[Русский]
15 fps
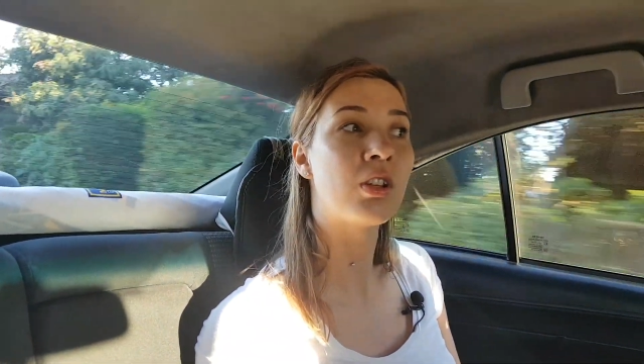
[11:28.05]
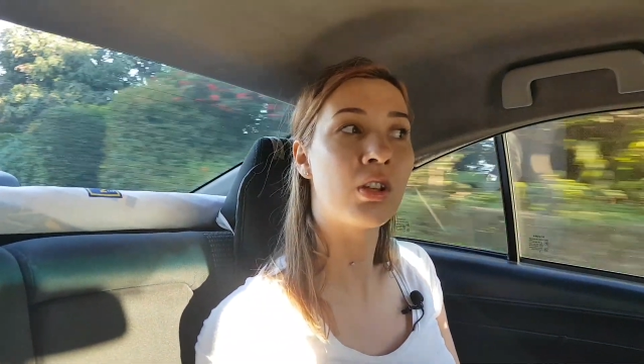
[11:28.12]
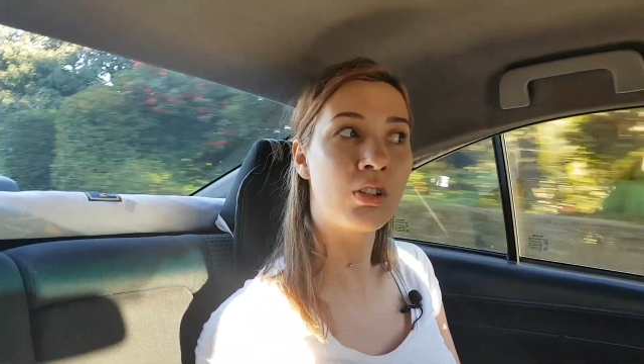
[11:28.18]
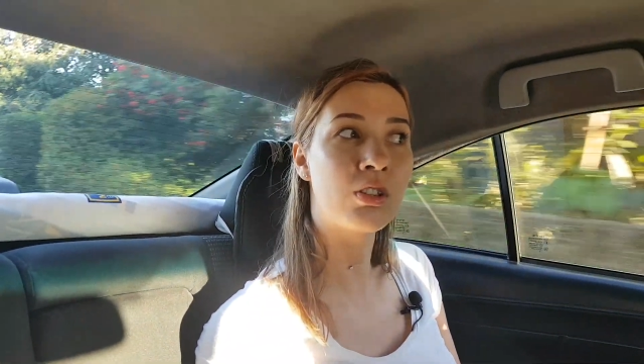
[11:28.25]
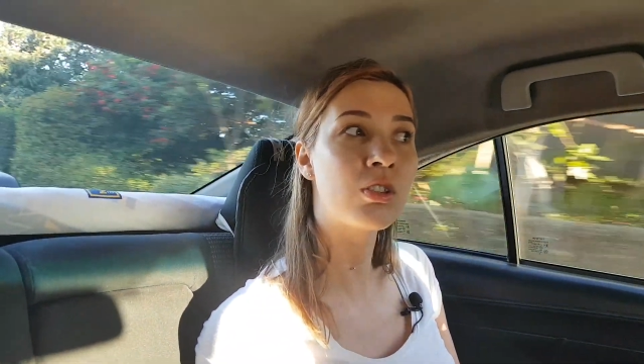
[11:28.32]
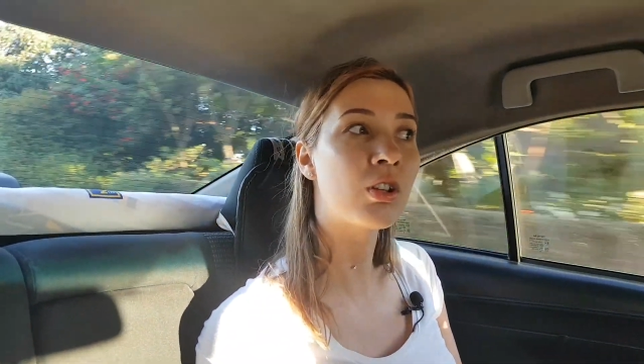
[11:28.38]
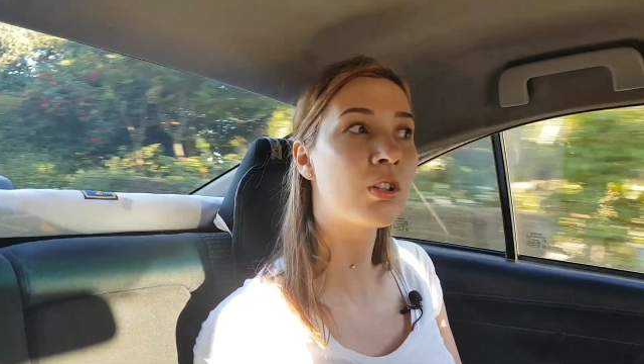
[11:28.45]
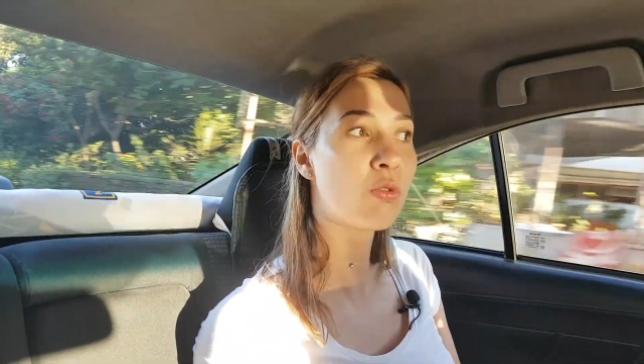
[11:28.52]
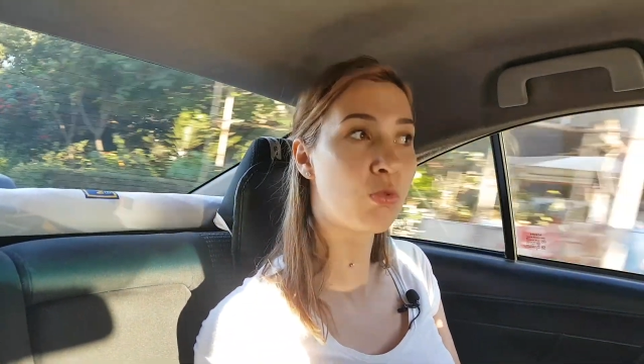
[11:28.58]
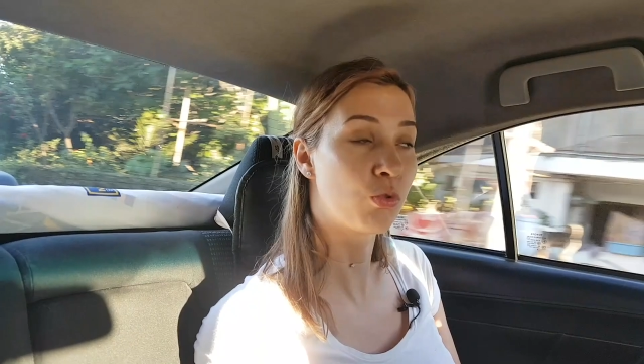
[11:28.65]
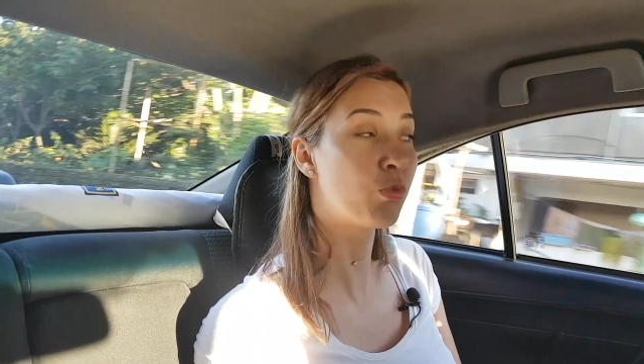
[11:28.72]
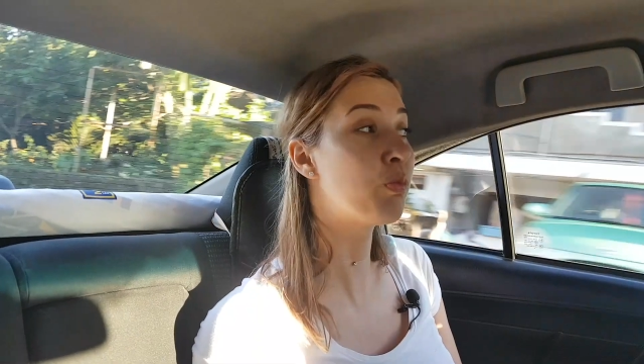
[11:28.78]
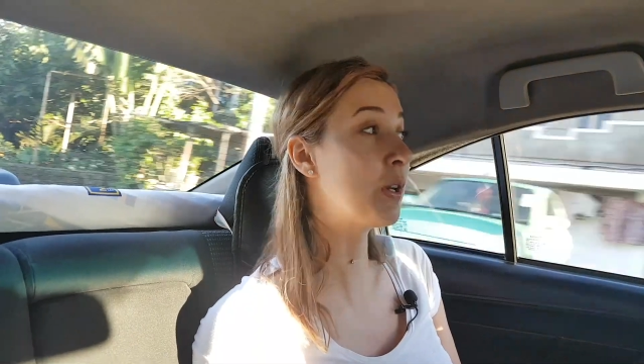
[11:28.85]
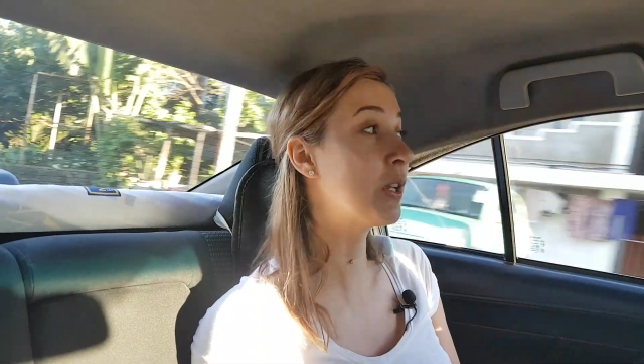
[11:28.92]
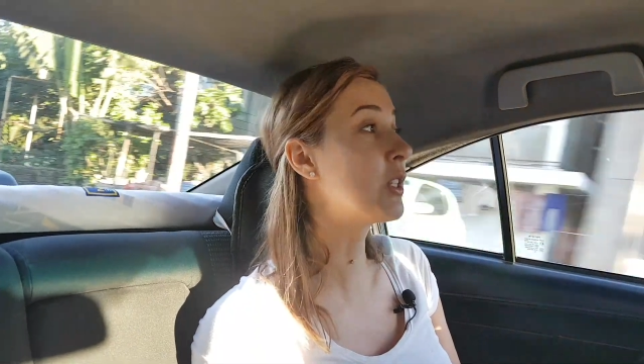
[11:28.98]
это, ну,
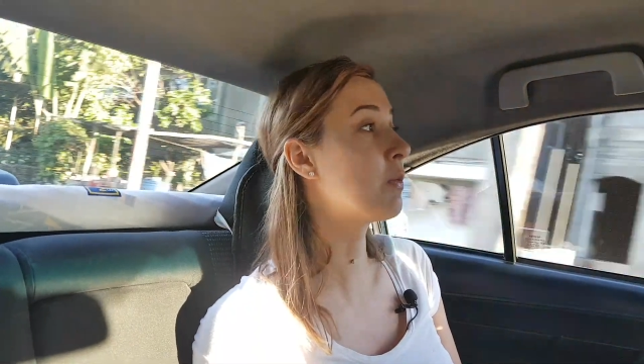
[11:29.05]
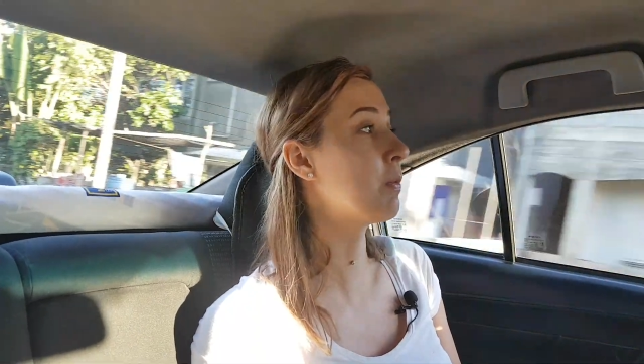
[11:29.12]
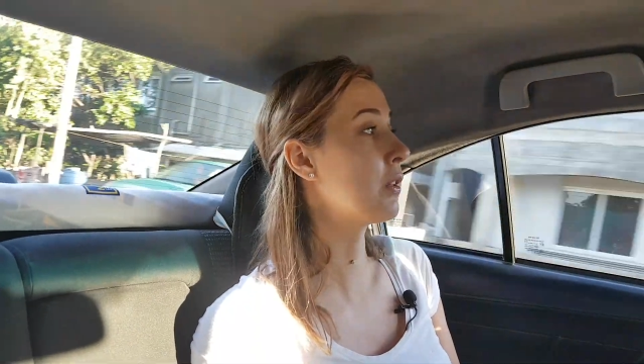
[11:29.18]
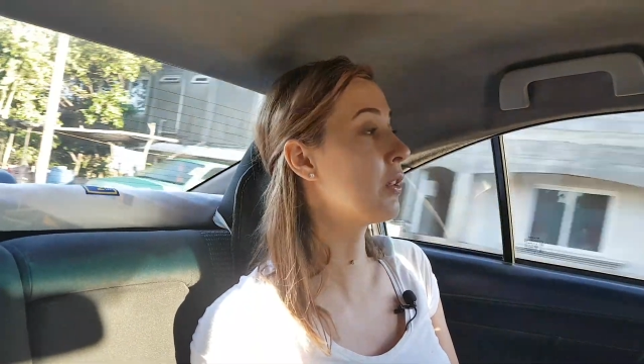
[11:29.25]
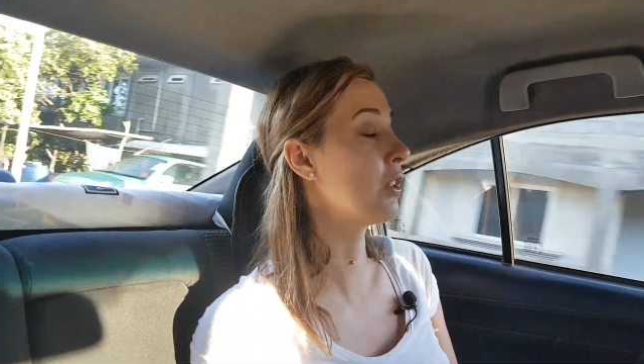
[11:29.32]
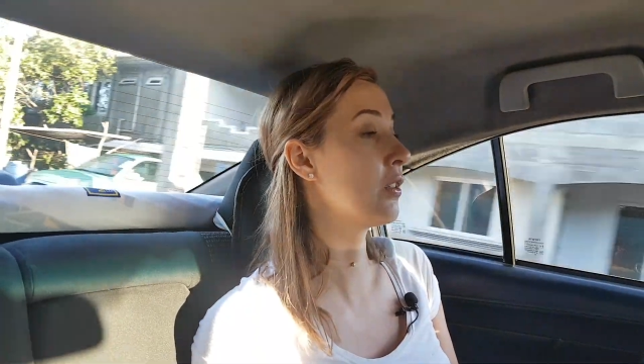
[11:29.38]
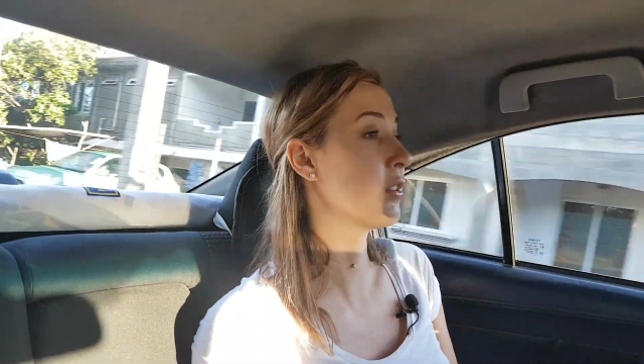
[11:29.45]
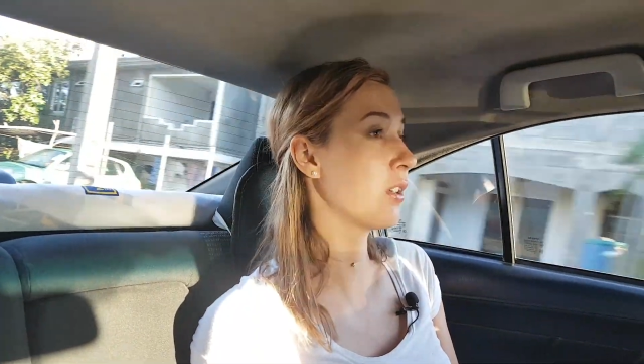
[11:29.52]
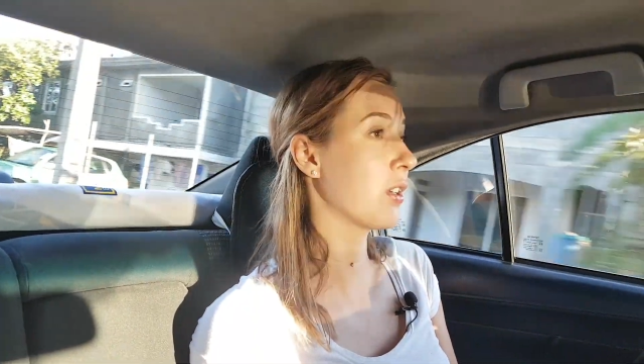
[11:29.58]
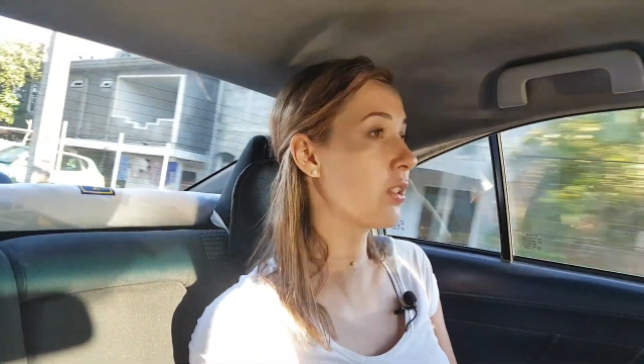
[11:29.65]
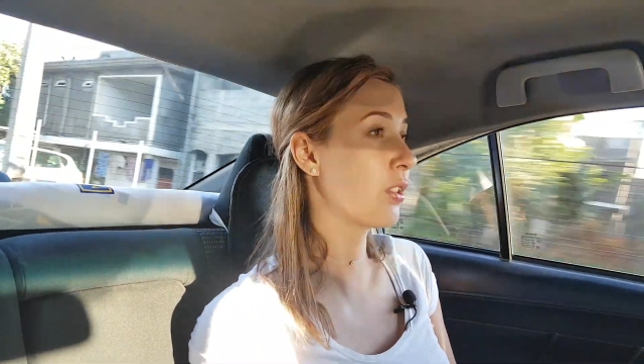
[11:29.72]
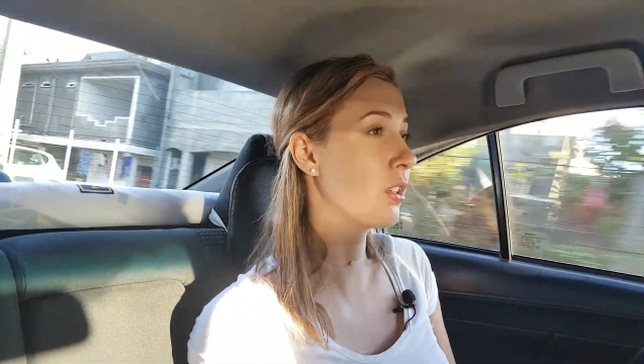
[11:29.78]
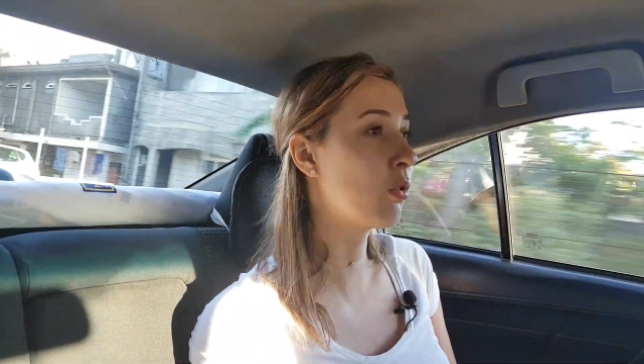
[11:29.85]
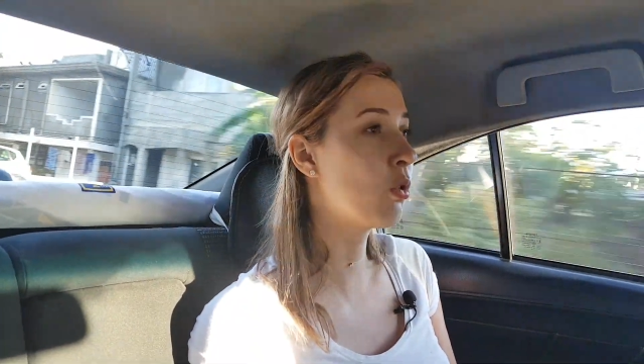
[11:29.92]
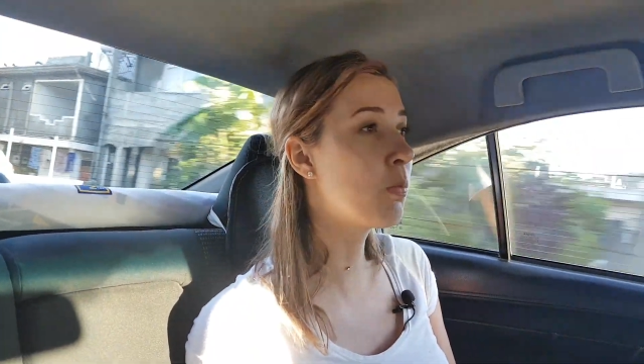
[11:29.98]
в принципе, это
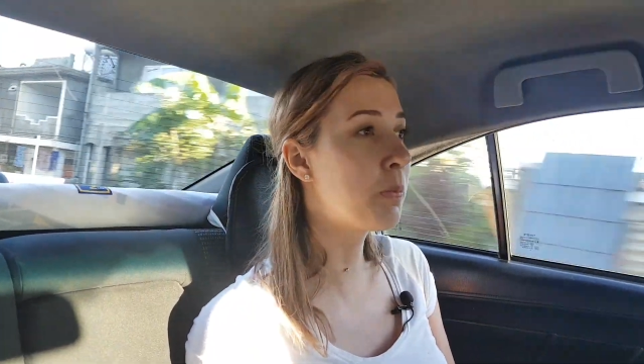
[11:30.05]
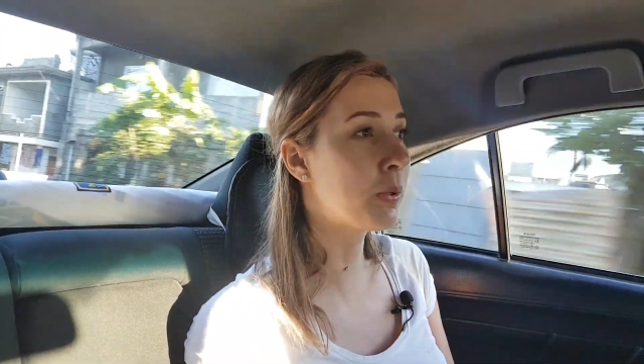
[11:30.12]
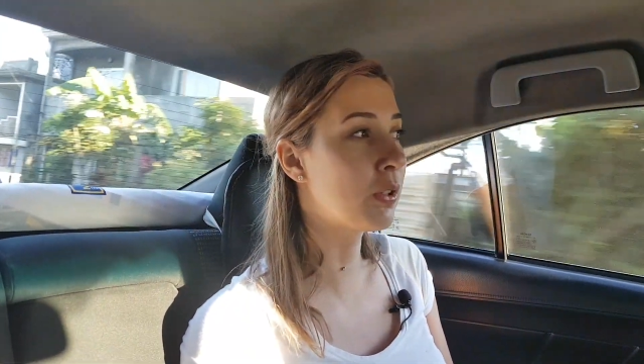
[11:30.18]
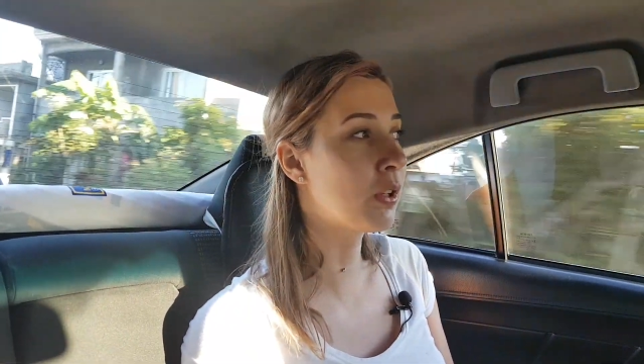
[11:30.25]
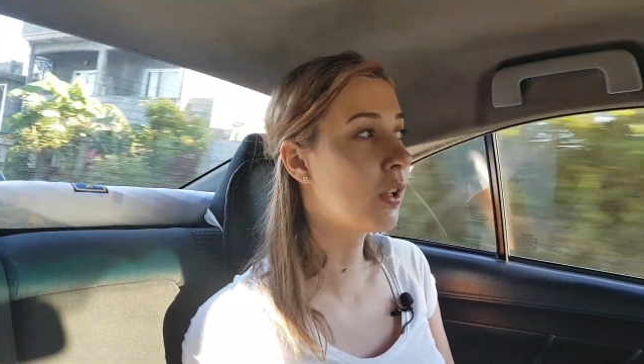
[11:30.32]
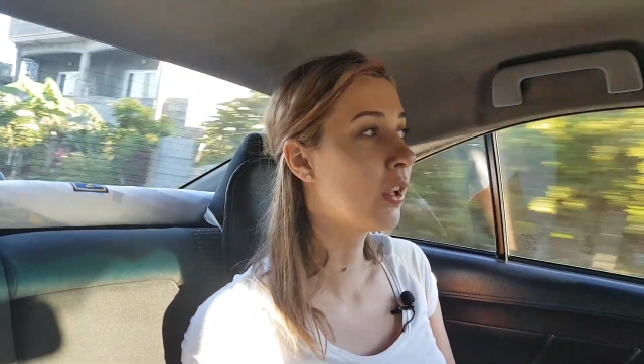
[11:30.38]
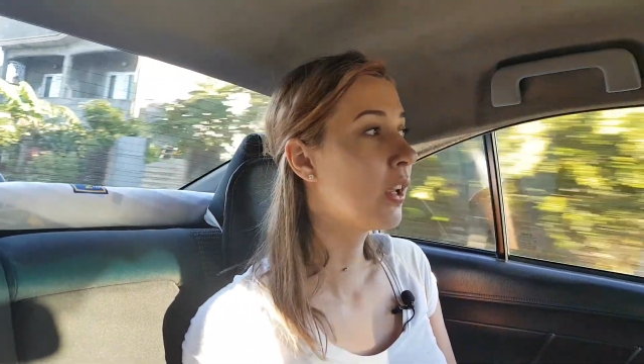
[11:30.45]
интересный опыт,